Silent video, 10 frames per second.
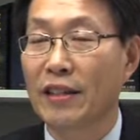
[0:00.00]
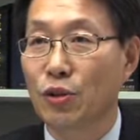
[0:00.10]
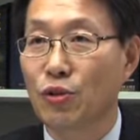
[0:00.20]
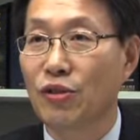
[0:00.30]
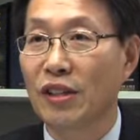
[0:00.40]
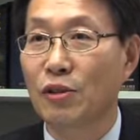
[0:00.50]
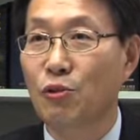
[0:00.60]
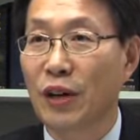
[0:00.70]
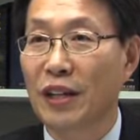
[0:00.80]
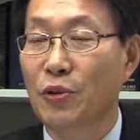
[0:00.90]
서류를
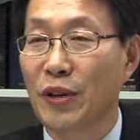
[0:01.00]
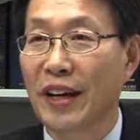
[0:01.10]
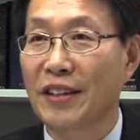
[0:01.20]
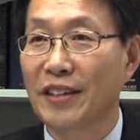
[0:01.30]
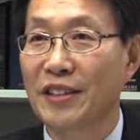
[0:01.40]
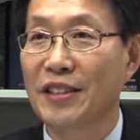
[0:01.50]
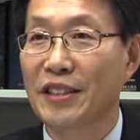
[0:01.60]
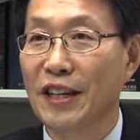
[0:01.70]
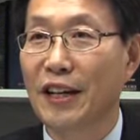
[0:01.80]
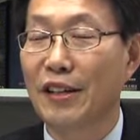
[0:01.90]
구하기 위하여
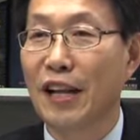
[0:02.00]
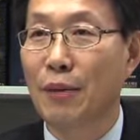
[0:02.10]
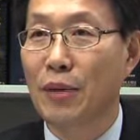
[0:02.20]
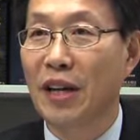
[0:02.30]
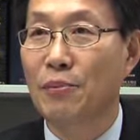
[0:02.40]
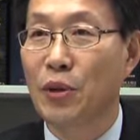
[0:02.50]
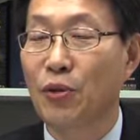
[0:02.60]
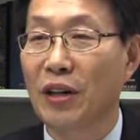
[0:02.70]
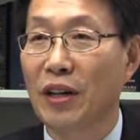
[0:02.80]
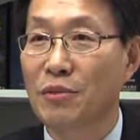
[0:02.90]
시간을 낭비할
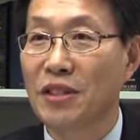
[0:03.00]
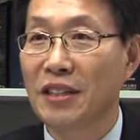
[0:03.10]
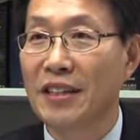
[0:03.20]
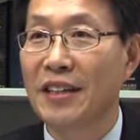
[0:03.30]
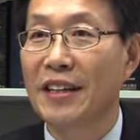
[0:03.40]
필요가 없이